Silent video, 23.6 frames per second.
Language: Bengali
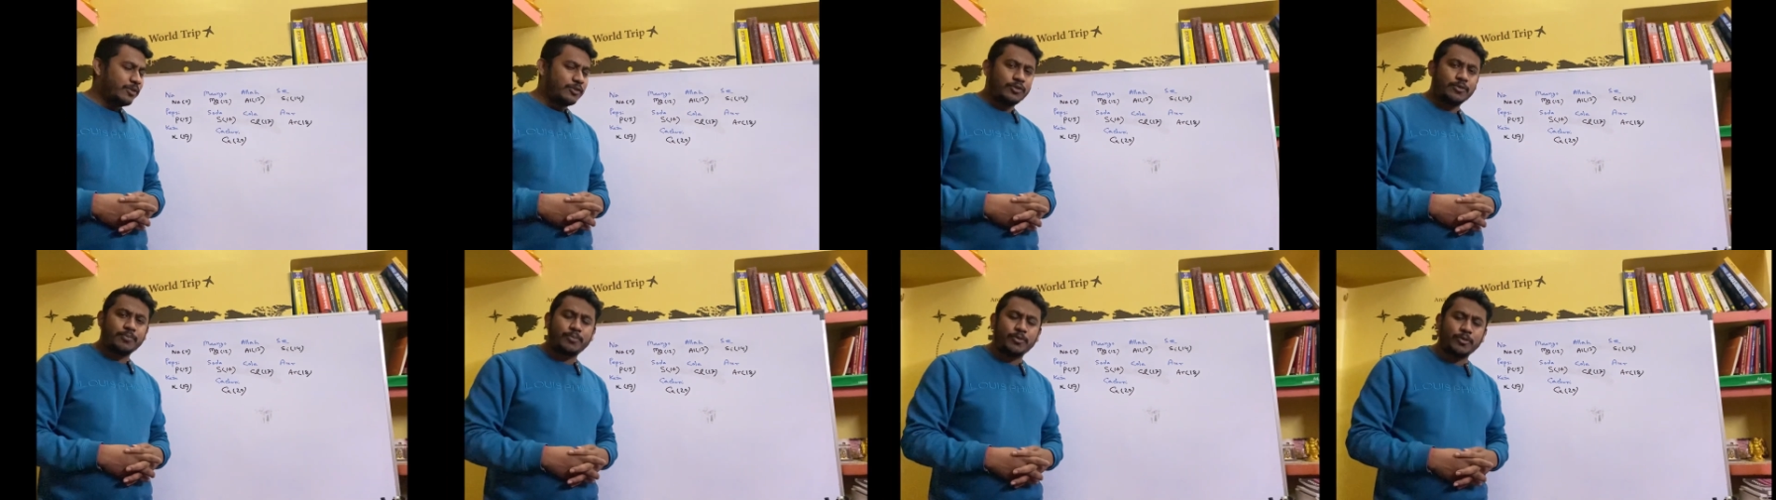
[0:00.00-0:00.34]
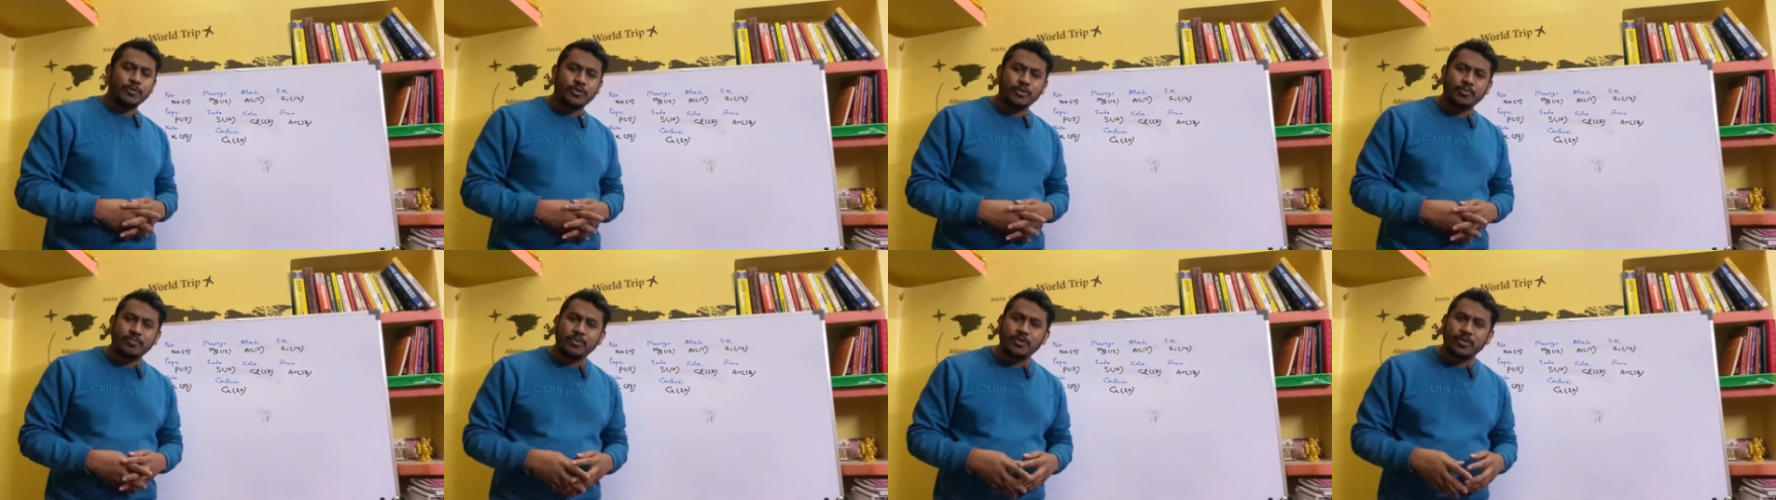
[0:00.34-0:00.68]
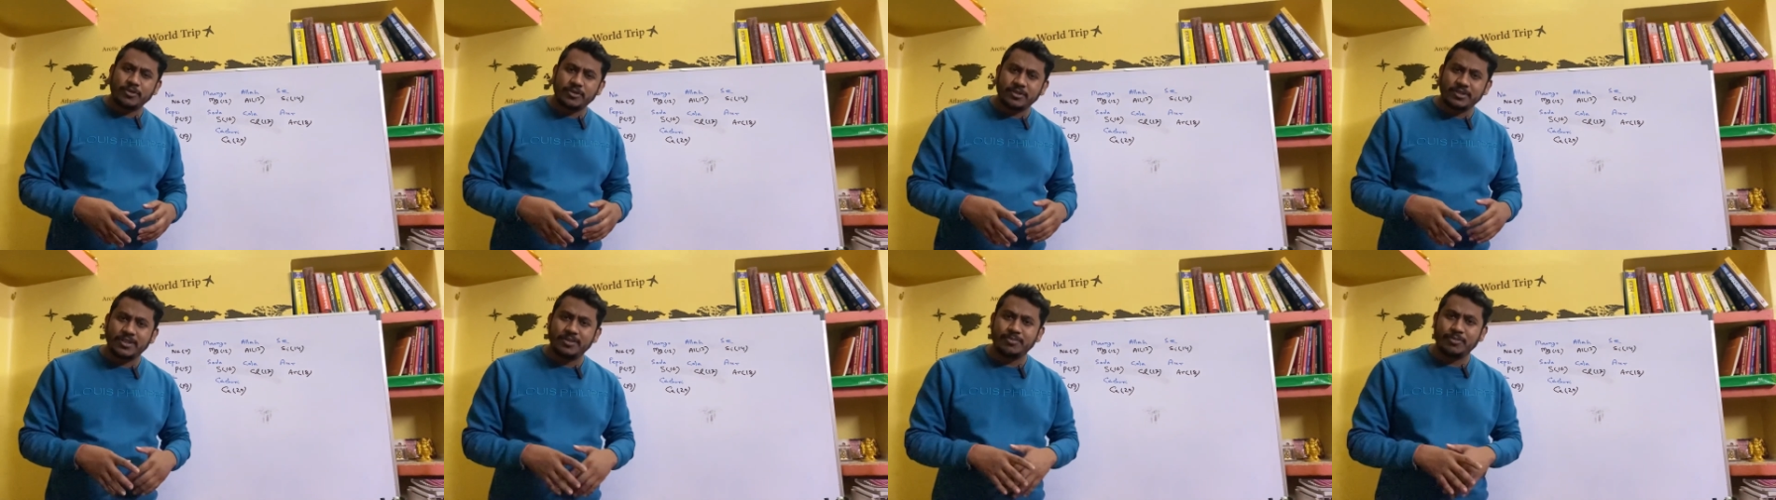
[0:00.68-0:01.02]
তো প্রথম
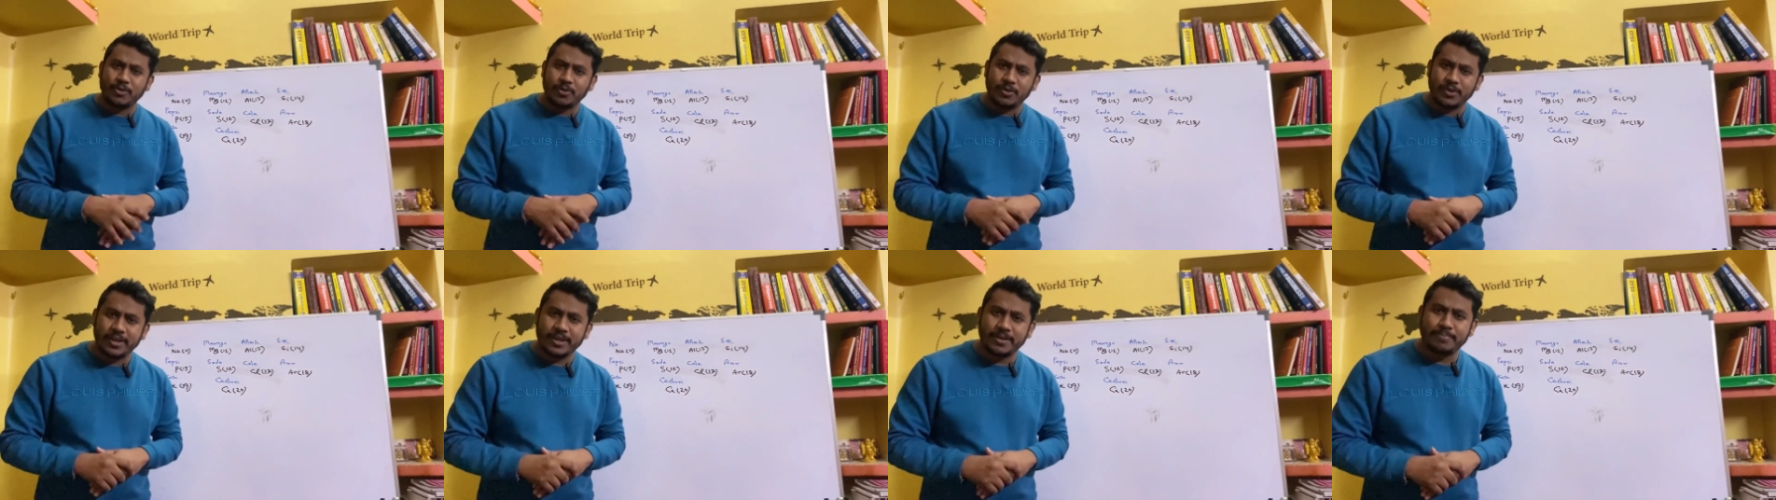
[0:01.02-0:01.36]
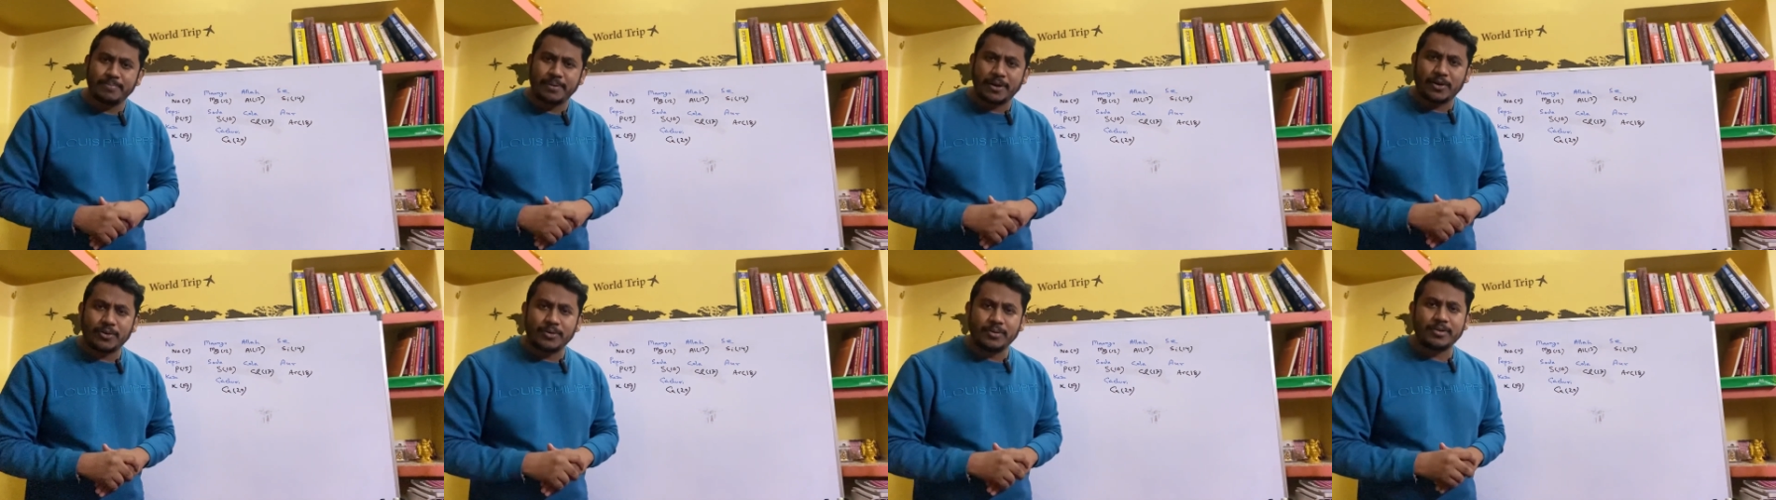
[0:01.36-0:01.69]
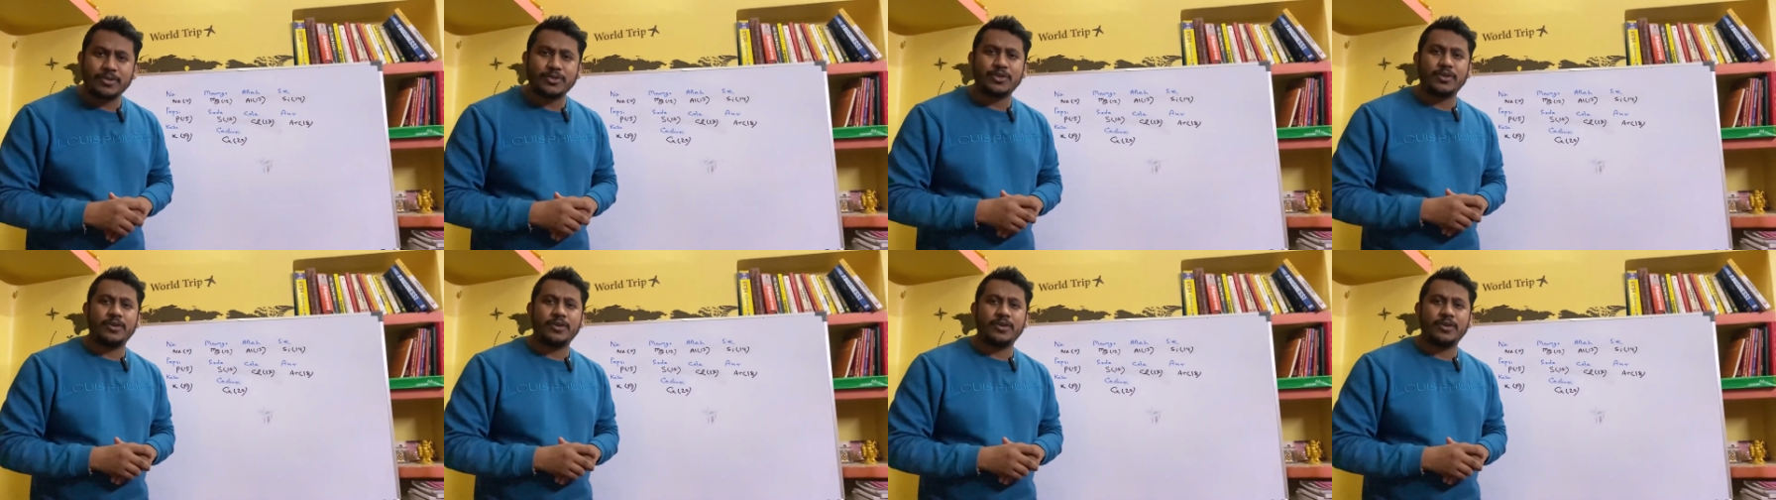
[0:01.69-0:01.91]
দশটি মৌলের পাউনিক